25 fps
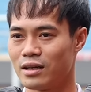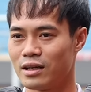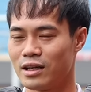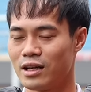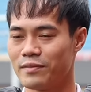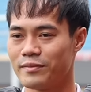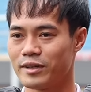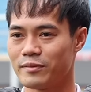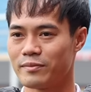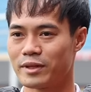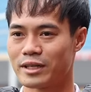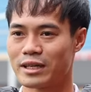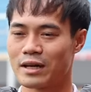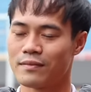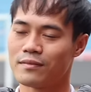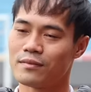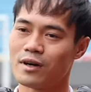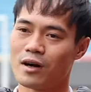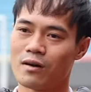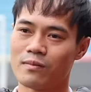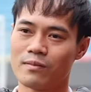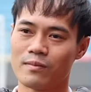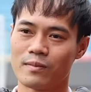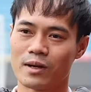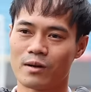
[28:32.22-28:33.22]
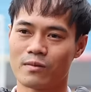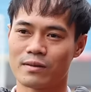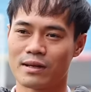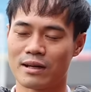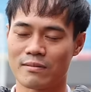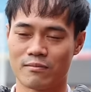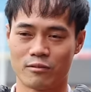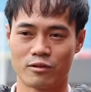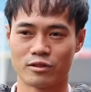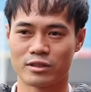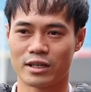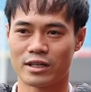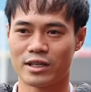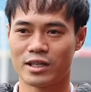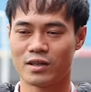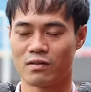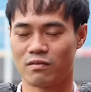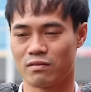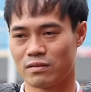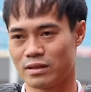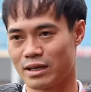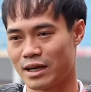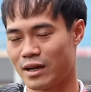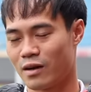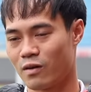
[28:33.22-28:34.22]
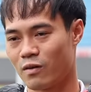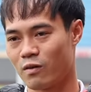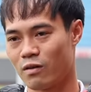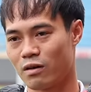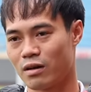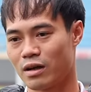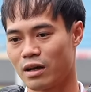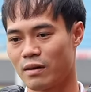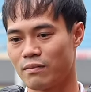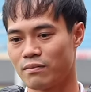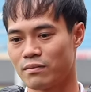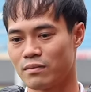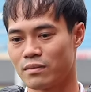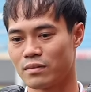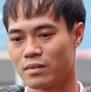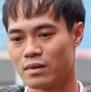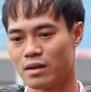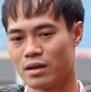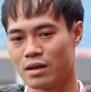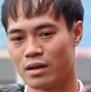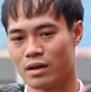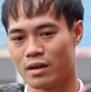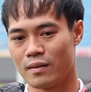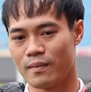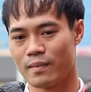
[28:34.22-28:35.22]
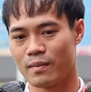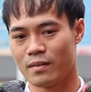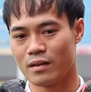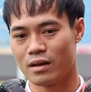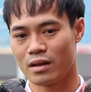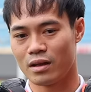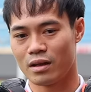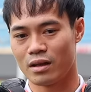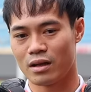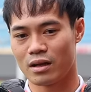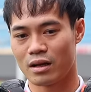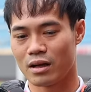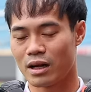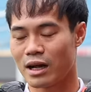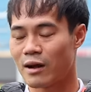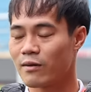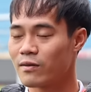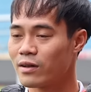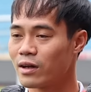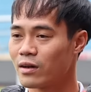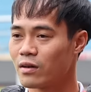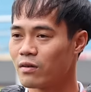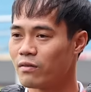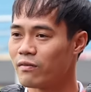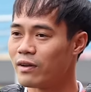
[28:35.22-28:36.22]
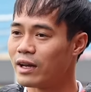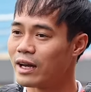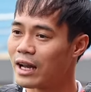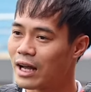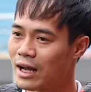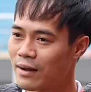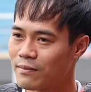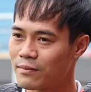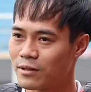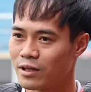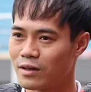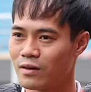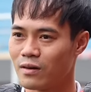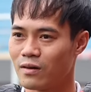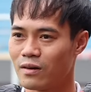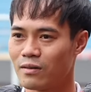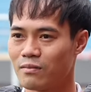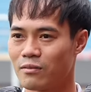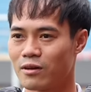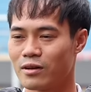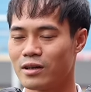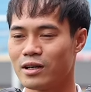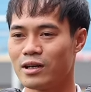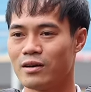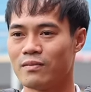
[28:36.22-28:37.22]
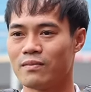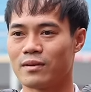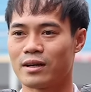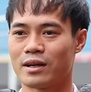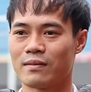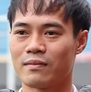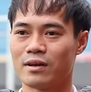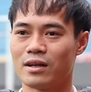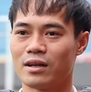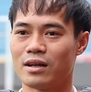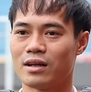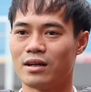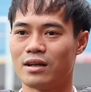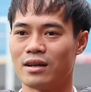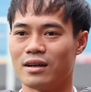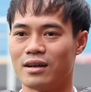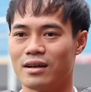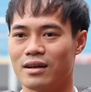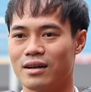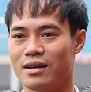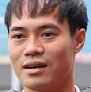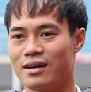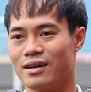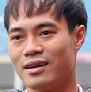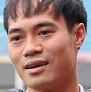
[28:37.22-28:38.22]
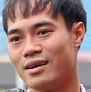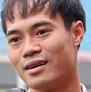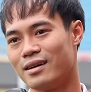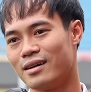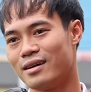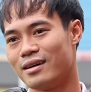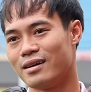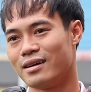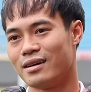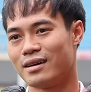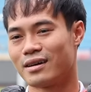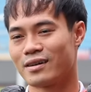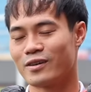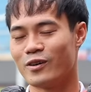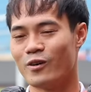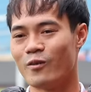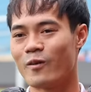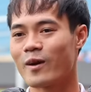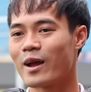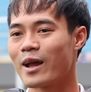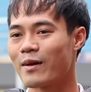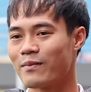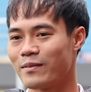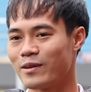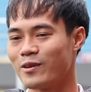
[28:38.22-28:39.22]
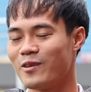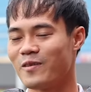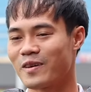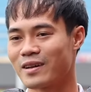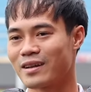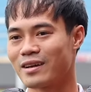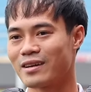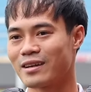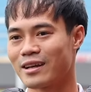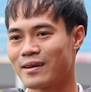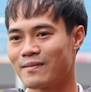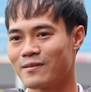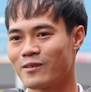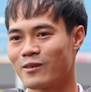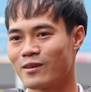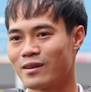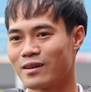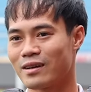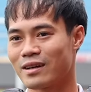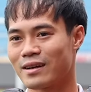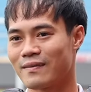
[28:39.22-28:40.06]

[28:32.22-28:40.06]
Nếu mà mình đá bóng mà mình không đạt một danh hiệu nào của cấp uh, cao nhất của Việt Nam thì đó là một cái điều mà em nghĩ là đối với em, đối với bản thân em, đó là